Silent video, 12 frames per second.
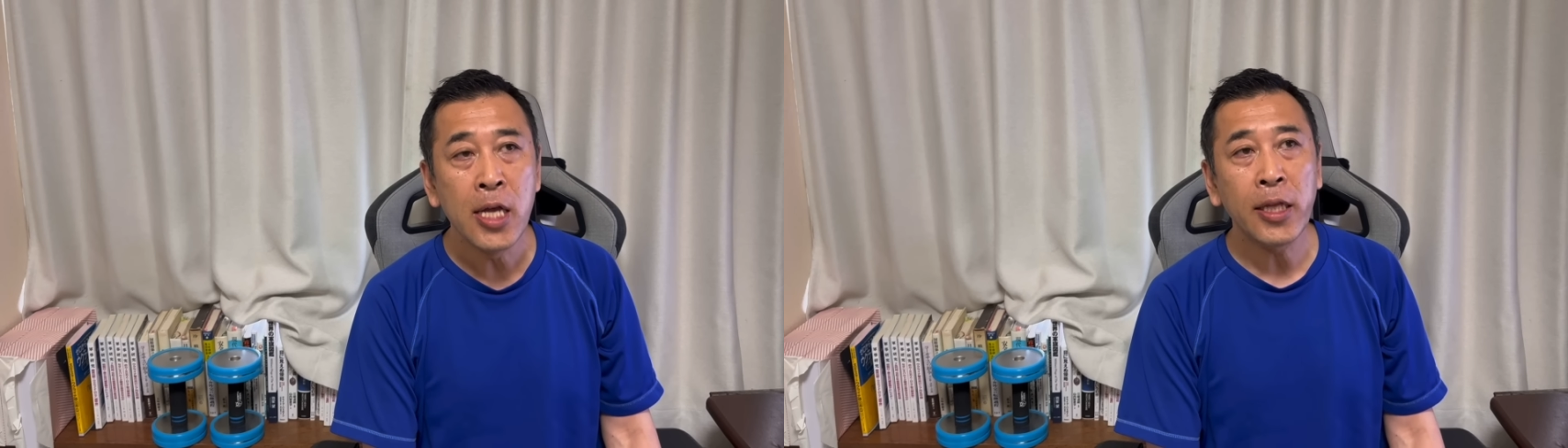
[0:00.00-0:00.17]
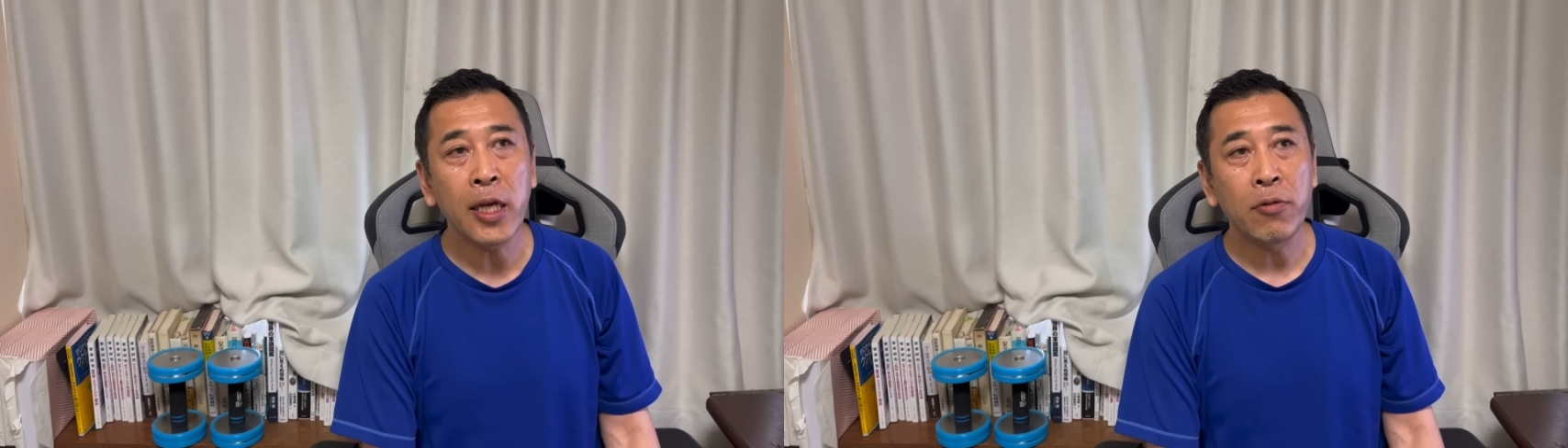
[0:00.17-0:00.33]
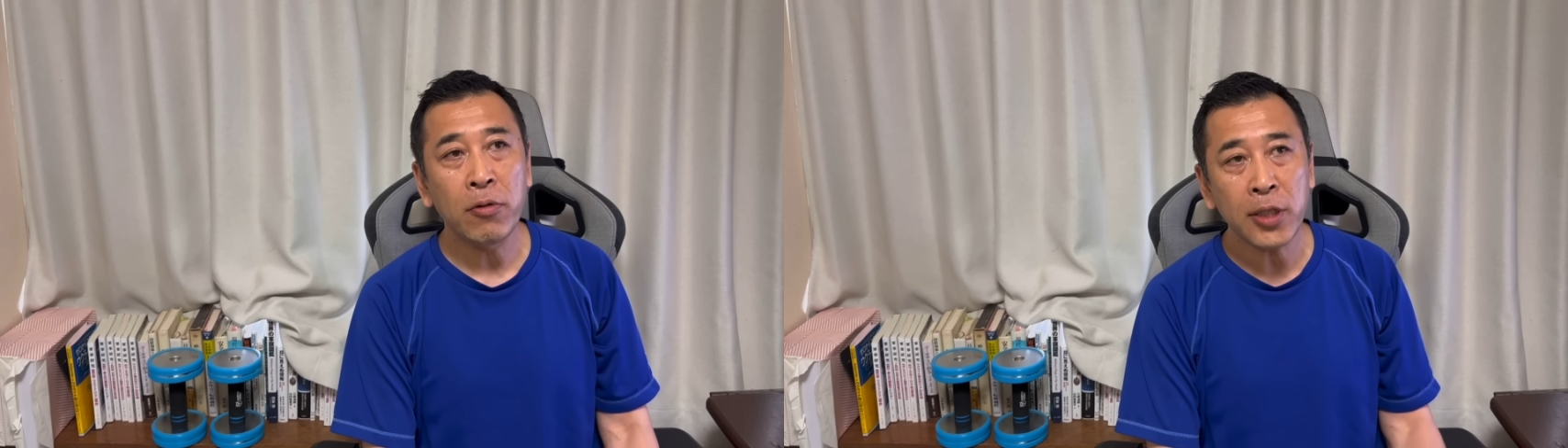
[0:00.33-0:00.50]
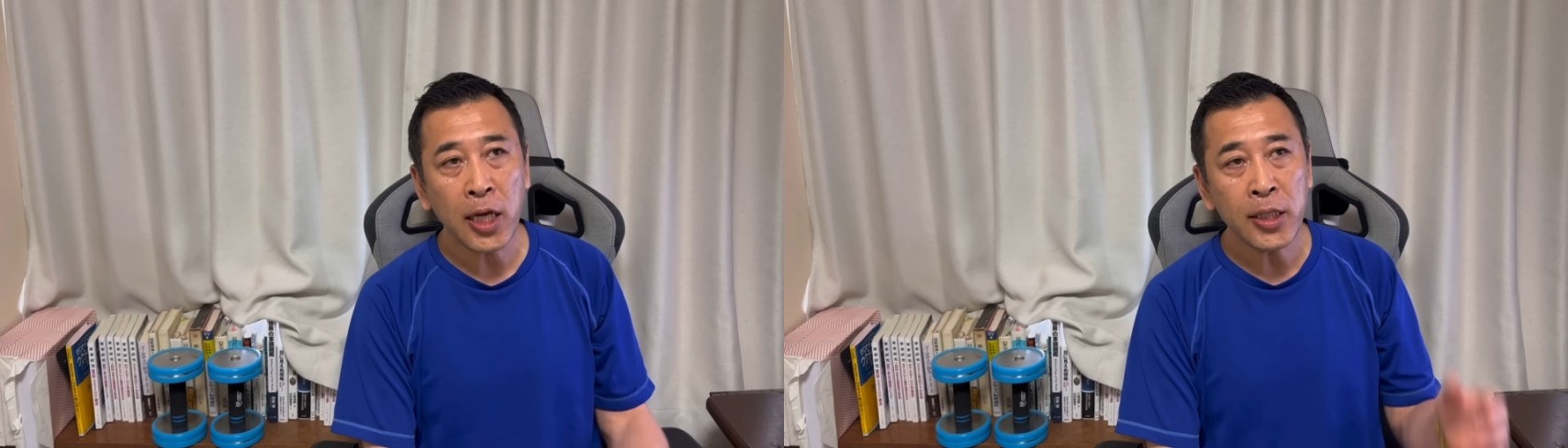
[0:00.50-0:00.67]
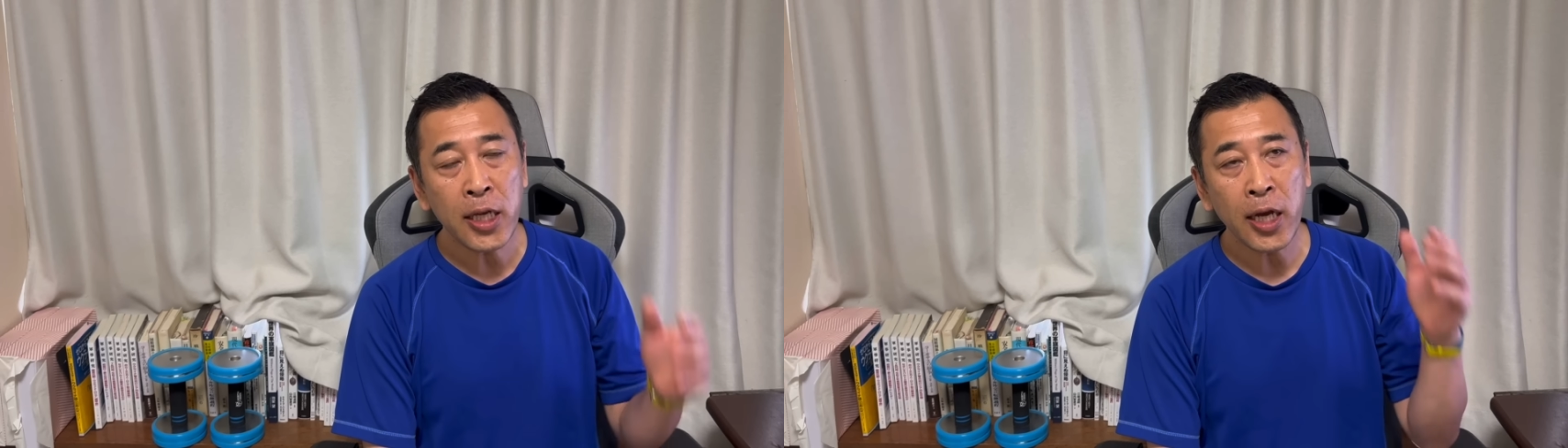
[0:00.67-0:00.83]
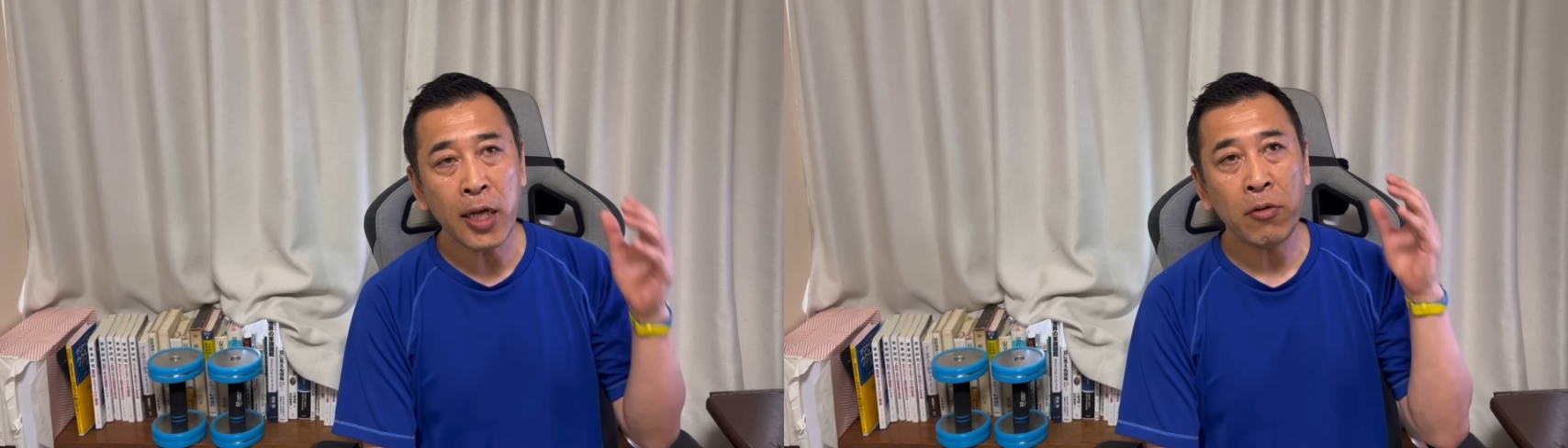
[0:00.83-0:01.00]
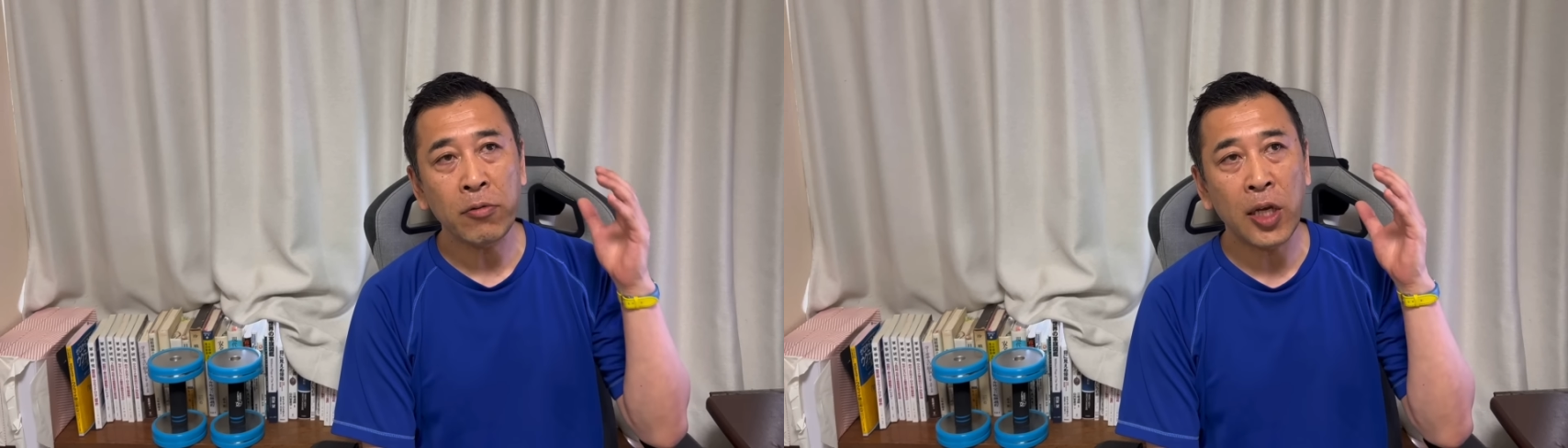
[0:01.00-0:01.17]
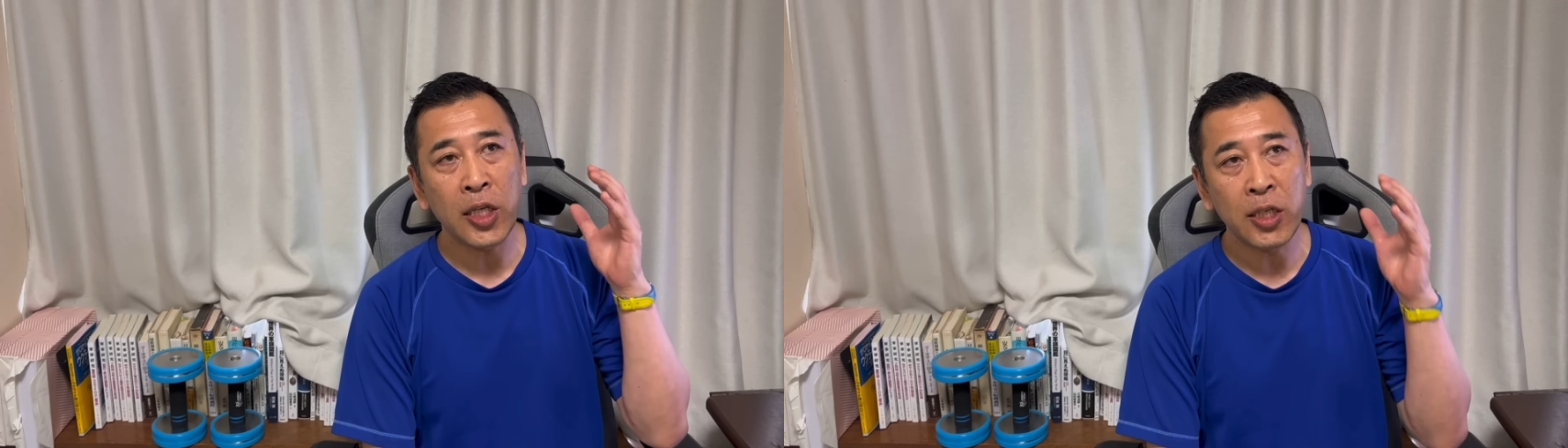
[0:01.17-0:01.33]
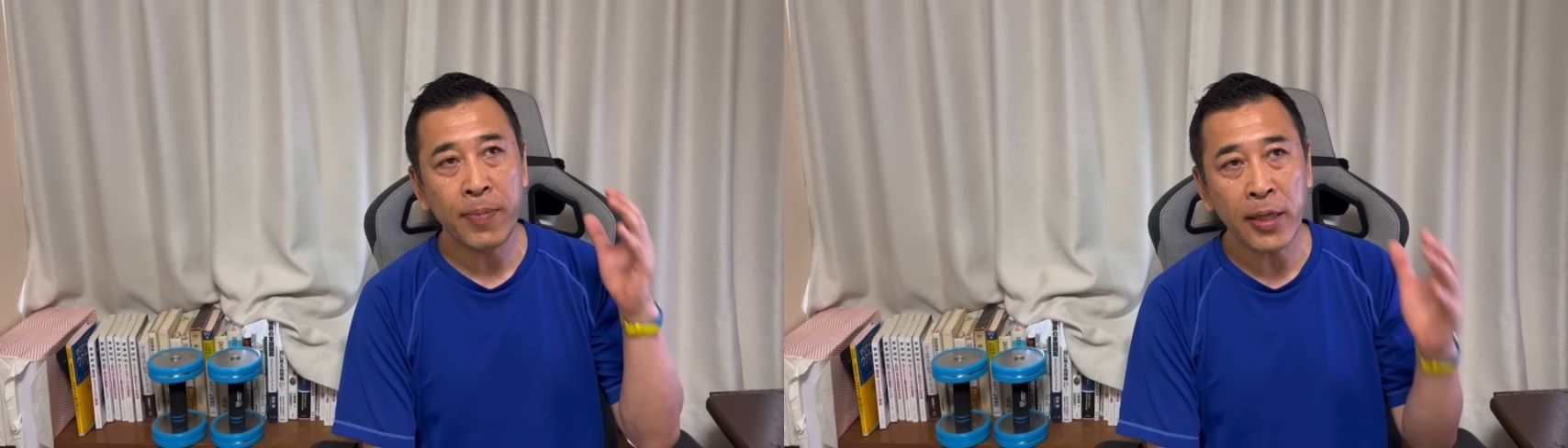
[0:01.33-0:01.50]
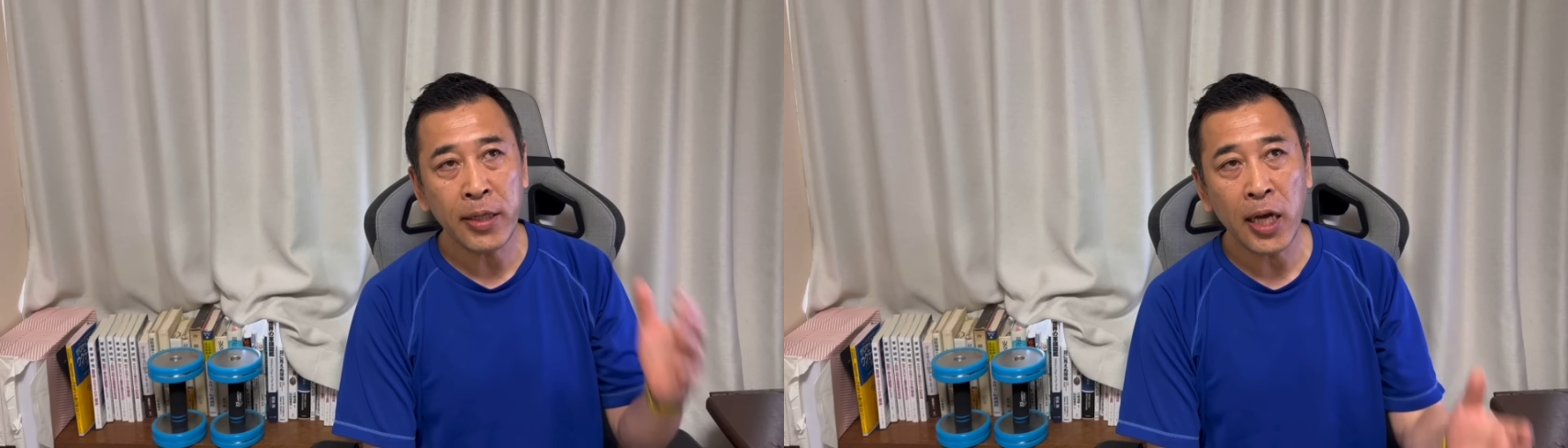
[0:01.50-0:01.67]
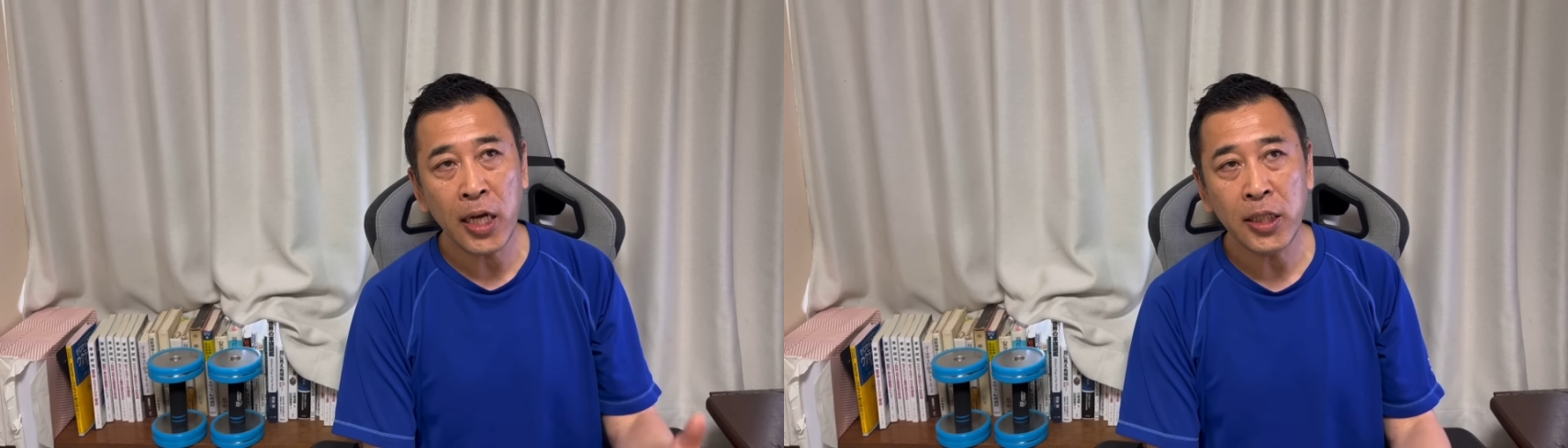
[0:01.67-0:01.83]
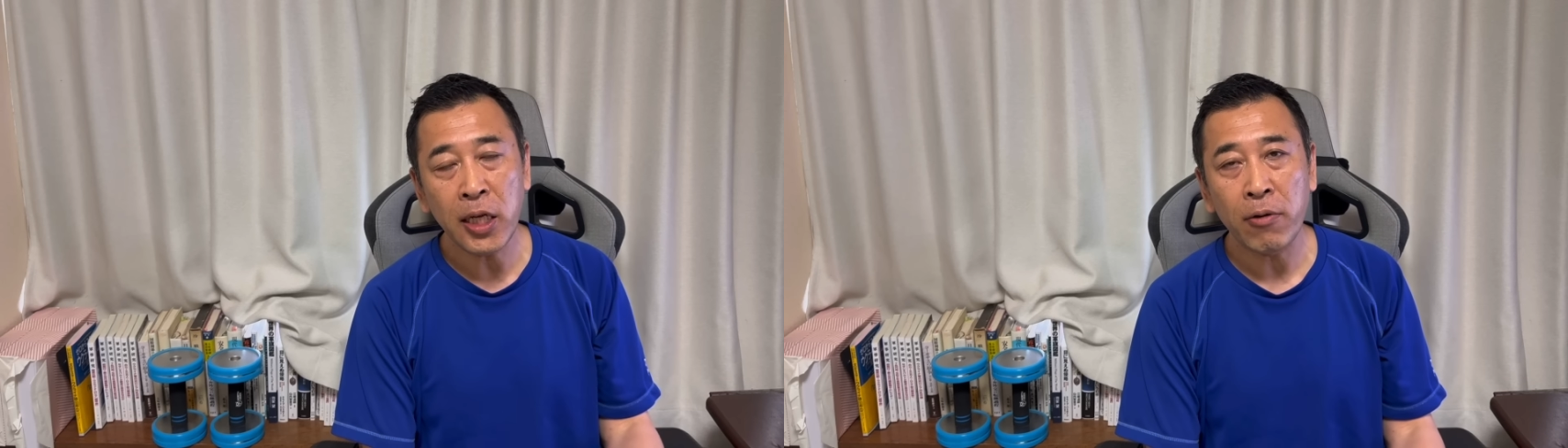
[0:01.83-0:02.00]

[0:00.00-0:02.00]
で、独裁政権にとって一番大事な